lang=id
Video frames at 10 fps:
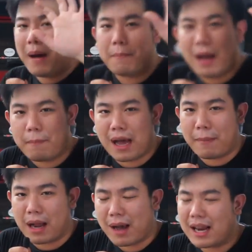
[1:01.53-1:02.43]
bar bar bar
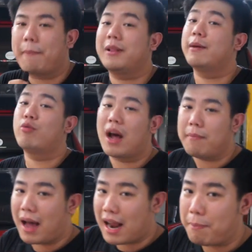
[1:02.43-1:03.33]
bar bar yang penting bukan
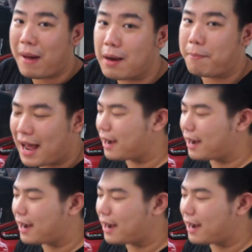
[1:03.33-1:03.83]
barang bar bar